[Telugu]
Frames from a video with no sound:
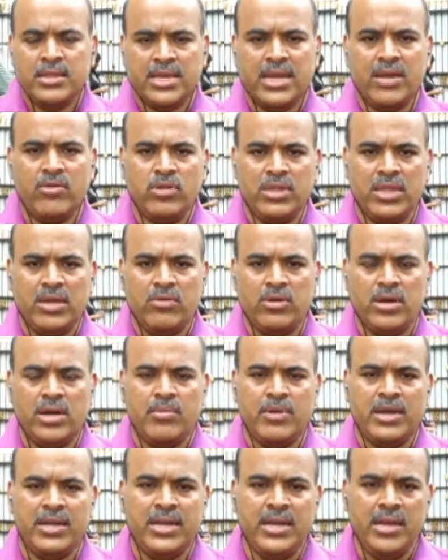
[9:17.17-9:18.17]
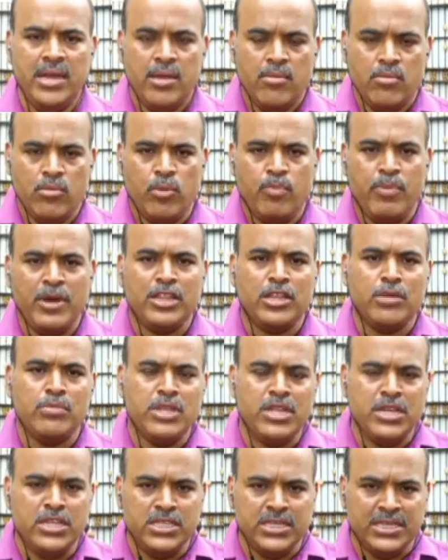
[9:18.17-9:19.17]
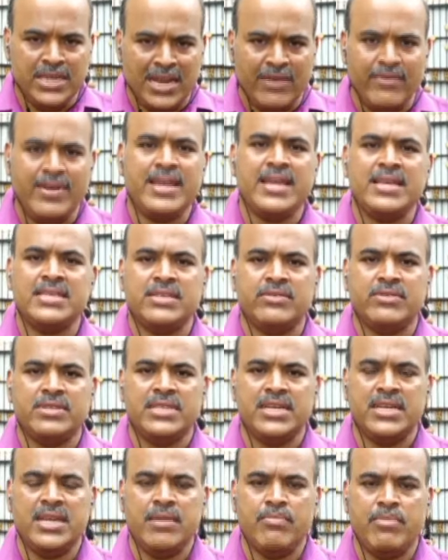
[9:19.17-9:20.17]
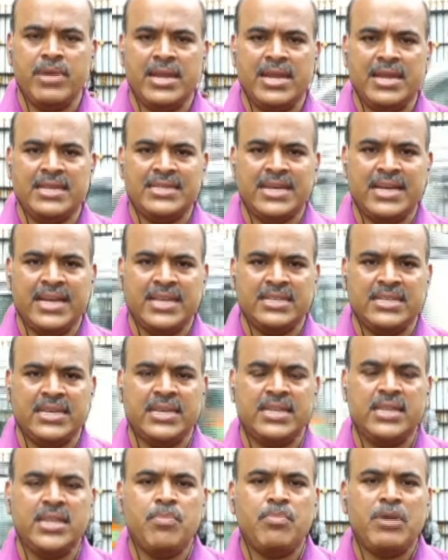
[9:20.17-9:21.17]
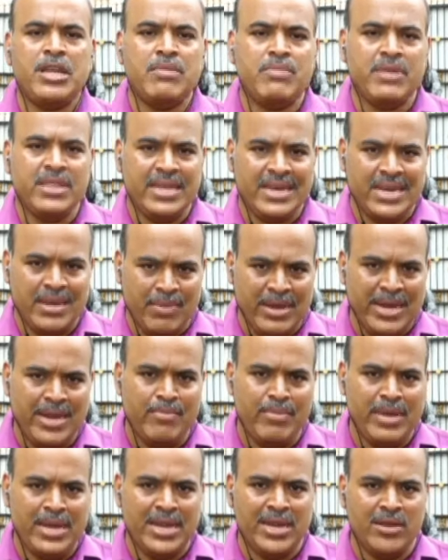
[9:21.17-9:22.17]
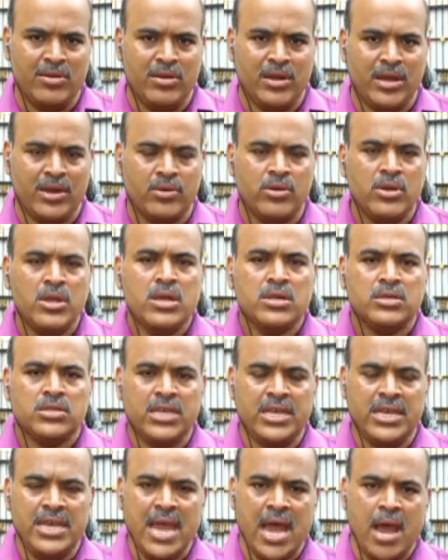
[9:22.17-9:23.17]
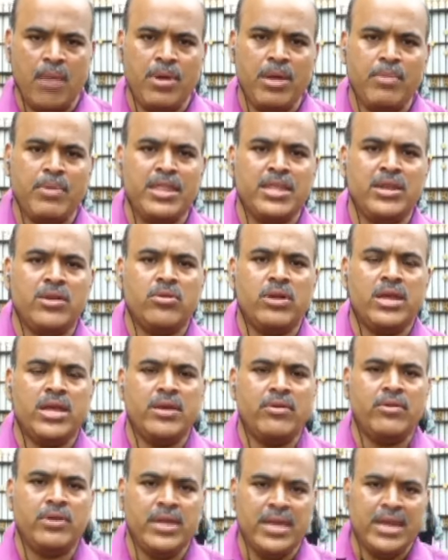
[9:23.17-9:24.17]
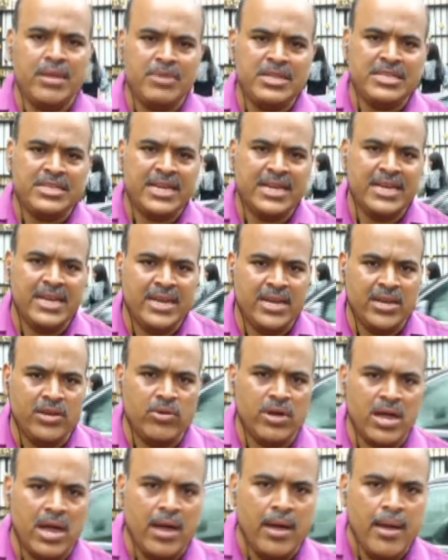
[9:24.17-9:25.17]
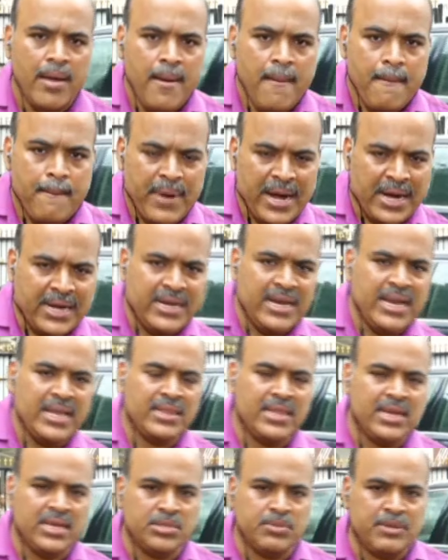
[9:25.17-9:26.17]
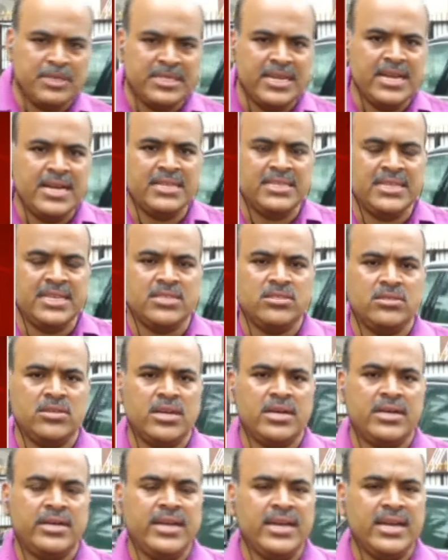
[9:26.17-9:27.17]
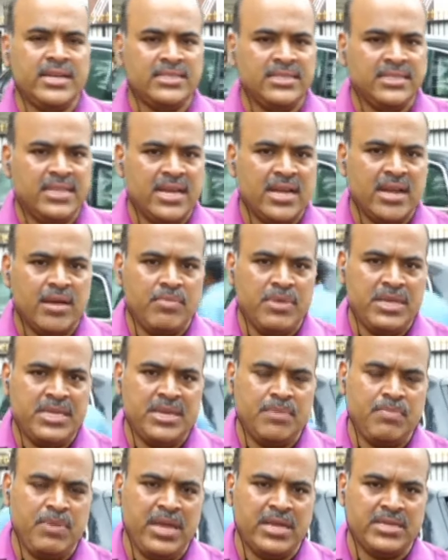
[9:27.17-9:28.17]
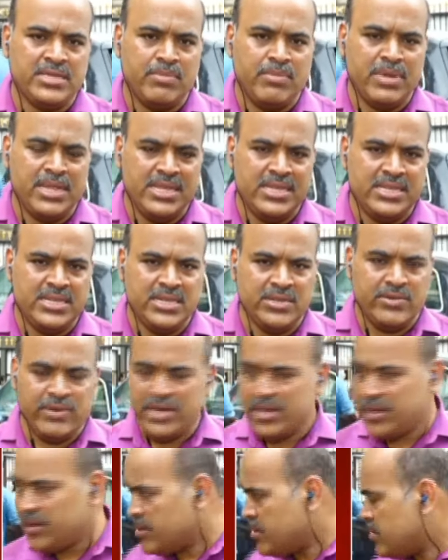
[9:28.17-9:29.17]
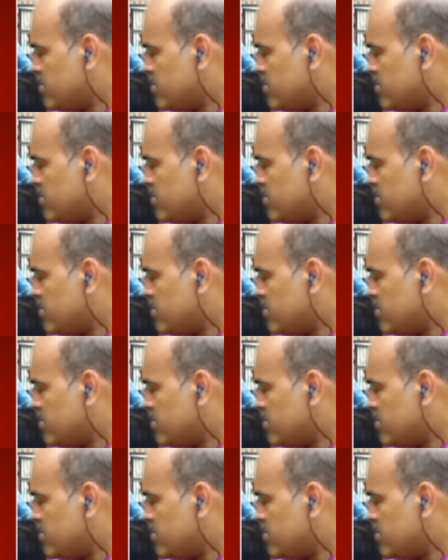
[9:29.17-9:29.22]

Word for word: తన వద్ద ఉండడం అంటే ముప్పై తొమ్మిది నుంచి నలభైకి శివసేన ఎమ్మెల్యేల సంఖ్య చేరింది పది మంది రెబల్ ఎమ్మెల్యేలు ఉన్నారు సో ఈ యాభై మందిని కూడా ఎవరు ఏమీ చేయలేరని ఒక ప్రకటన అంత స్పష్టంగా చేస్తున్నారంటే ఖచ్చితంగా బీజేపీకి సంబంధించినటువంటి